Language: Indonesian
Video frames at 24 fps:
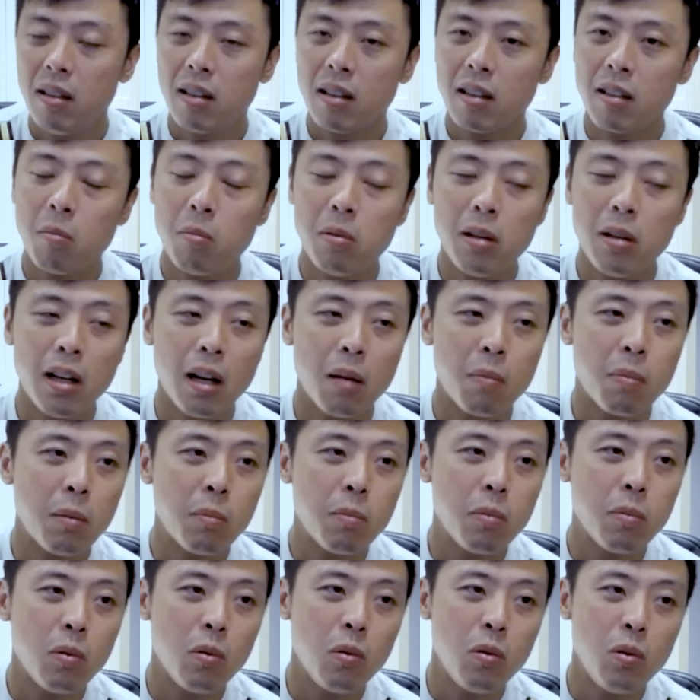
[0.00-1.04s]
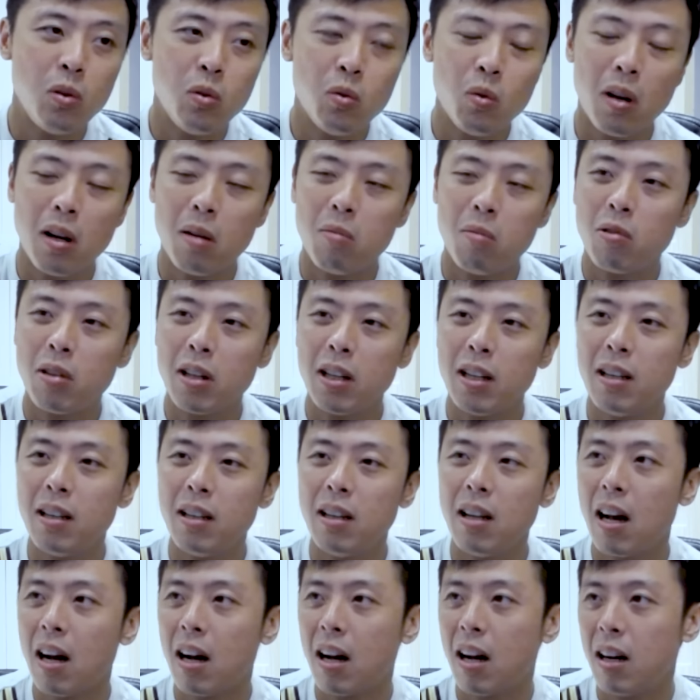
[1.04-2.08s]
kita beli 80 jual mungkin di
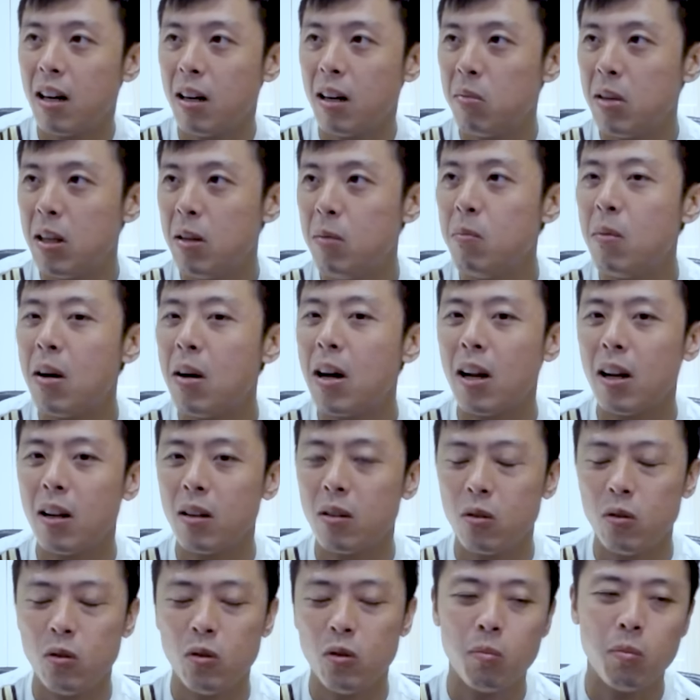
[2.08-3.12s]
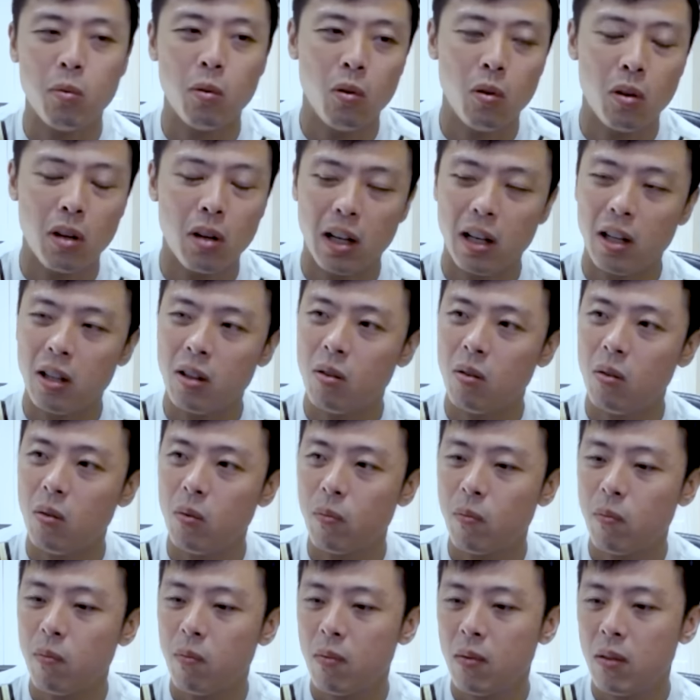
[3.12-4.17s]
angka 65 70 kayak gitu
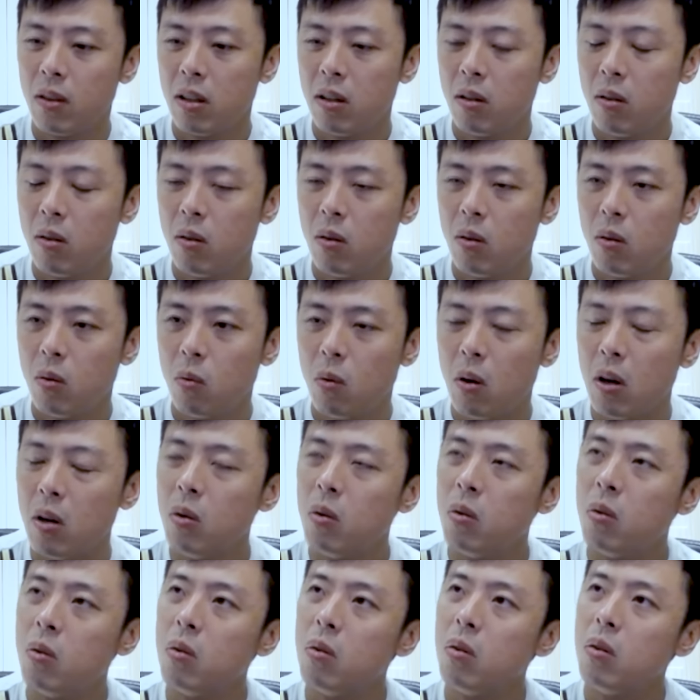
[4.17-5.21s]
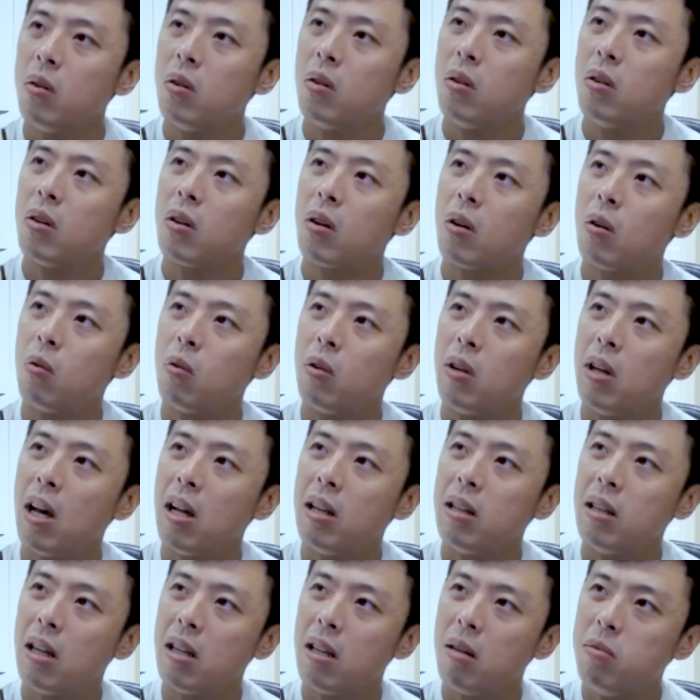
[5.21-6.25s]
waduh
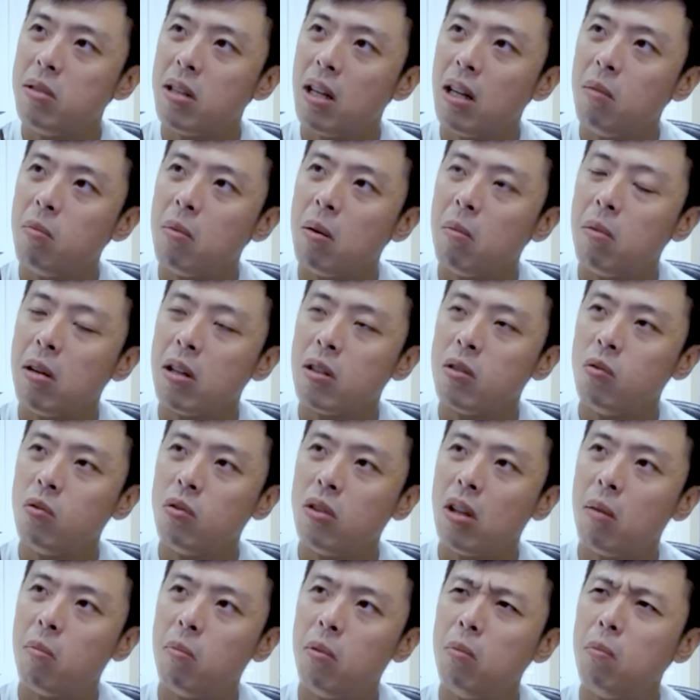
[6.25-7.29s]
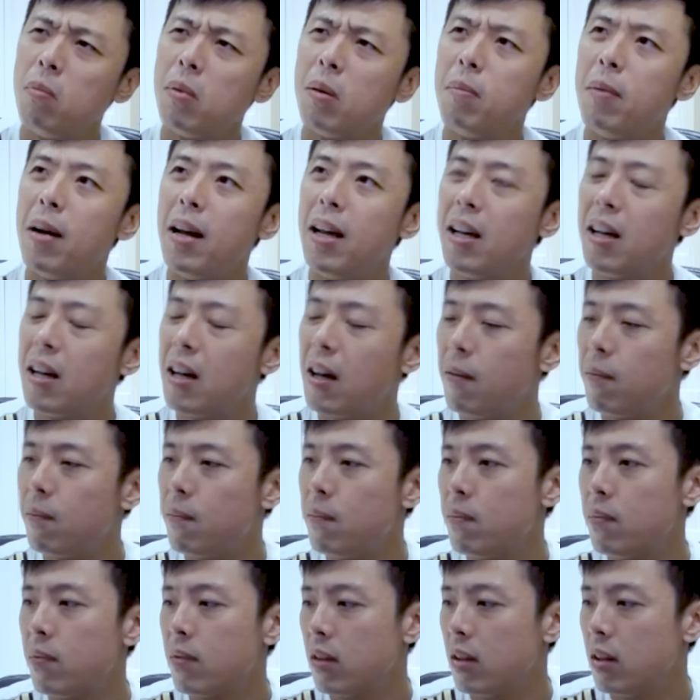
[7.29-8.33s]
kerugiannya aja bisa 15 juta belum perbaikan
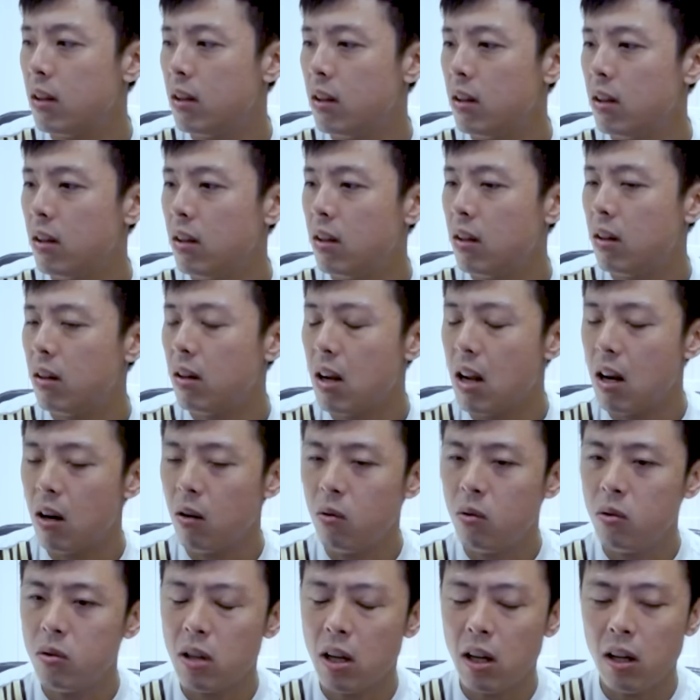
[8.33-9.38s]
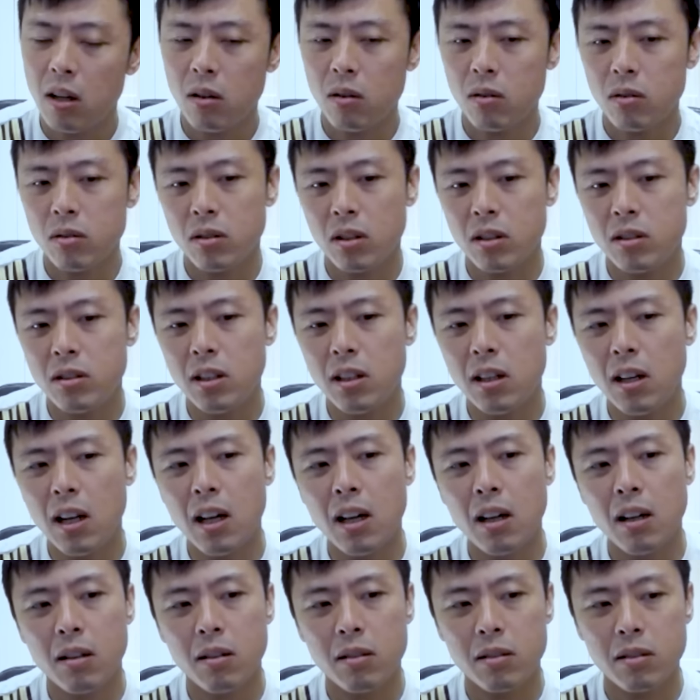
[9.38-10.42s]
lalu saya searching lah
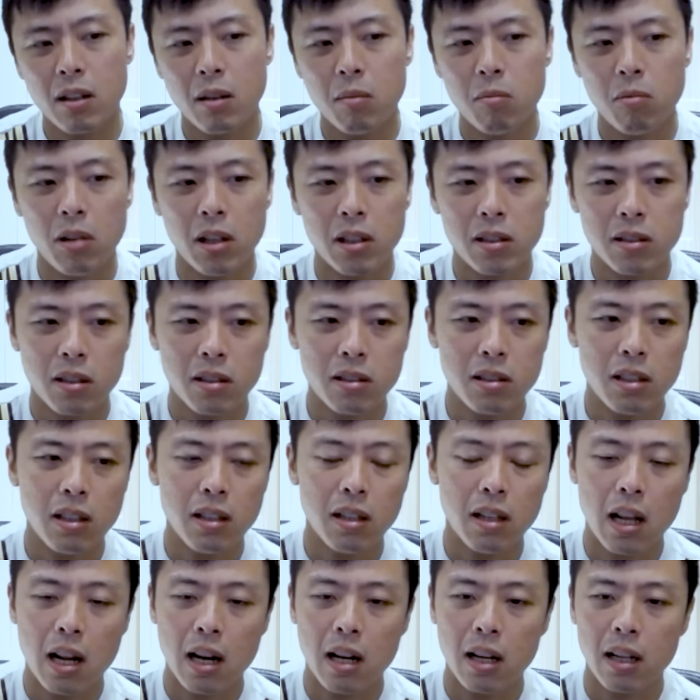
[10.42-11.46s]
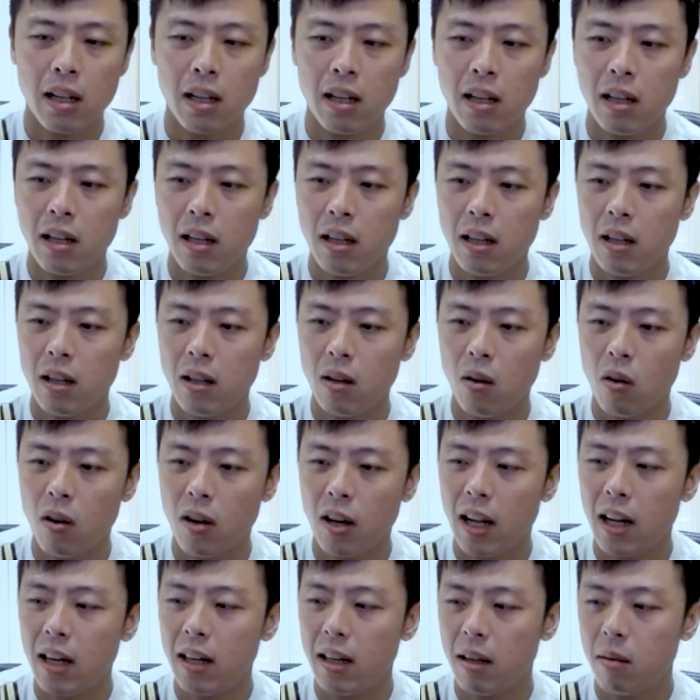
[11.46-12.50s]
saya mulai searching dari
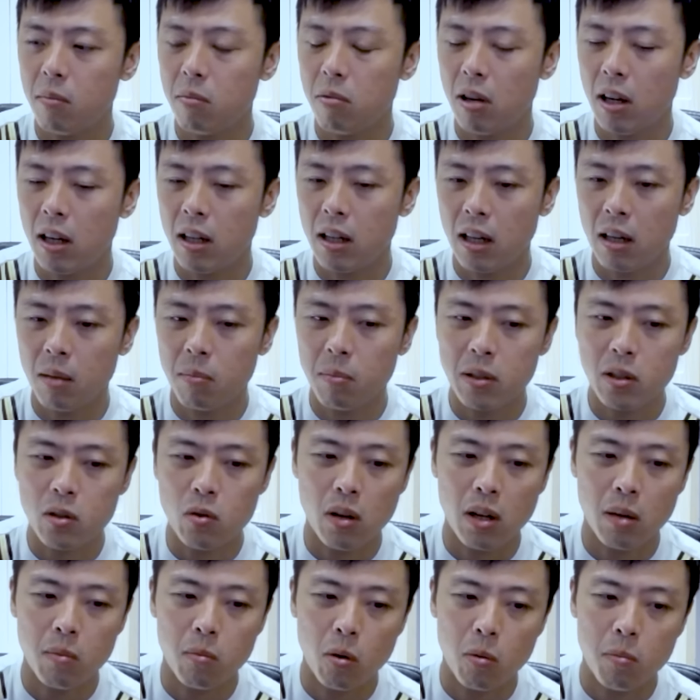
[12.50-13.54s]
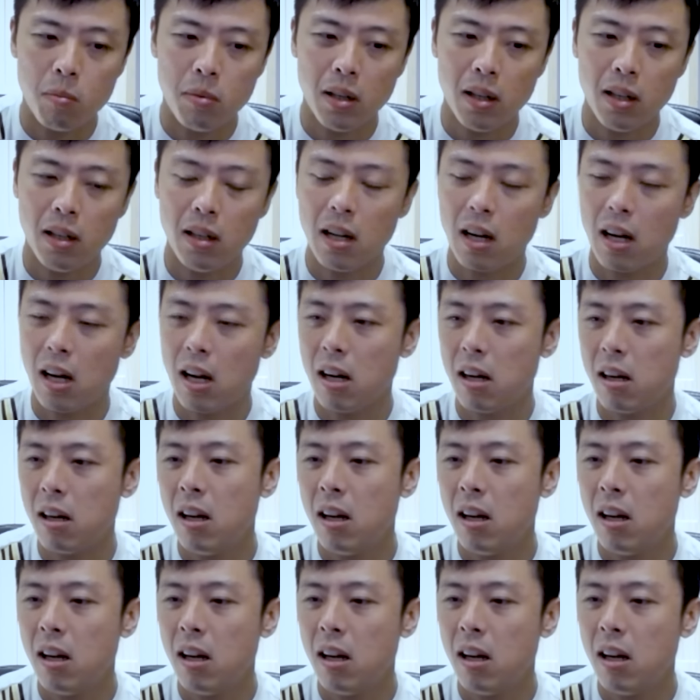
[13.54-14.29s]
online ya mulai dari penjualan mobil dengan